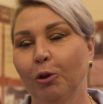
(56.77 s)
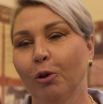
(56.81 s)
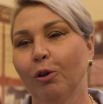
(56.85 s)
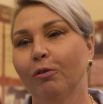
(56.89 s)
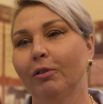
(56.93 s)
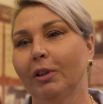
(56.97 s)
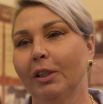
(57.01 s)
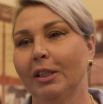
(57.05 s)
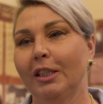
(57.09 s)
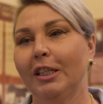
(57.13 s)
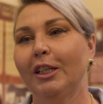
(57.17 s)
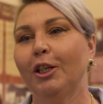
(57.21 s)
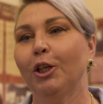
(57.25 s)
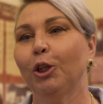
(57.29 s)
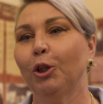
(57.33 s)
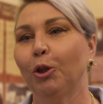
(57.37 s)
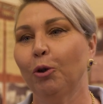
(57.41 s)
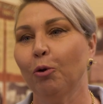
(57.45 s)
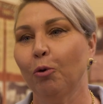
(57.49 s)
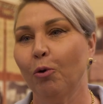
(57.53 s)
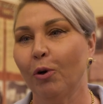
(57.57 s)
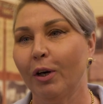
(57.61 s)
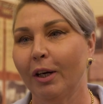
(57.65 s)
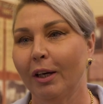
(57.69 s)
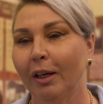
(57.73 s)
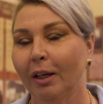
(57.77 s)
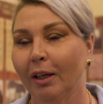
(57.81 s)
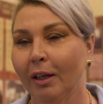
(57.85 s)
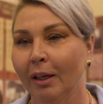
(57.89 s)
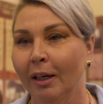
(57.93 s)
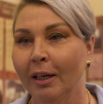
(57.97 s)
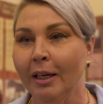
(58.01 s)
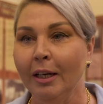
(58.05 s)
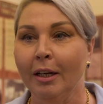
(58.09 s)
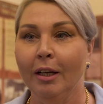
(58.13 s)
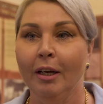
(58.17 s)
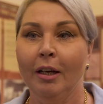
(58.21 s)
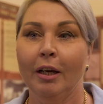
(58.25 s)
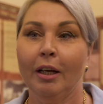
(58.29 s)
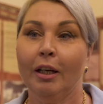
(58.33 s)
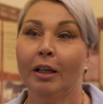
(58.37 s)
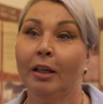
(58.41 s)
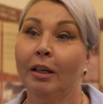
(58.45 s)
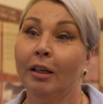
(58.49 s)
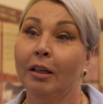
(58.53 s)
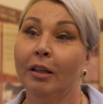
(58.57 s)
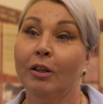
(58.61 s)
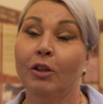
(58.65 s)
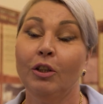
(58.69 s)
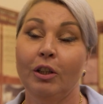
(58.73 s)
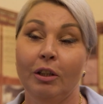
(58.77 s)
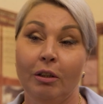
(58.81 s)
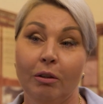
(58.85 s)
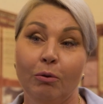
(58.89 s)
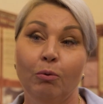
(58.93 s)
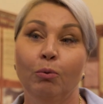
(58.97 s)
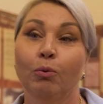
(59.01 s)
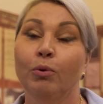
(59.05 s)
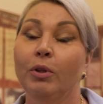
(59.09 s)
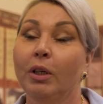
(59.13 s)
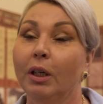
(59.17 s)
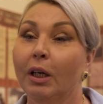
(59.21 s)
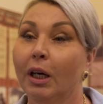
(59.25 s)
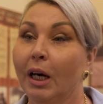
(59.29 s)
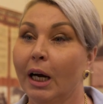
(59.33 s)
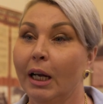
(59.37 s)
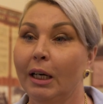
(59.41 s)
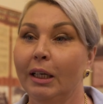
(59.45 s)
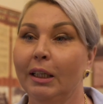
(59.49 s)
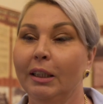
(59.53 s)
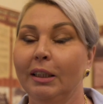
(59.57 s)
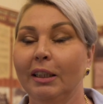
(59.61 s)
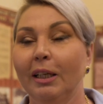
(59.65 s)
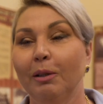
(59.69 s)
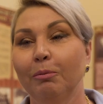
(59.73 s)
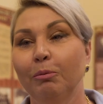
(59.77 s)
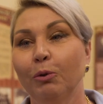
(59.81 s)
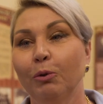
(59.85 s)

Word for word: новых территориях. И уникальный, на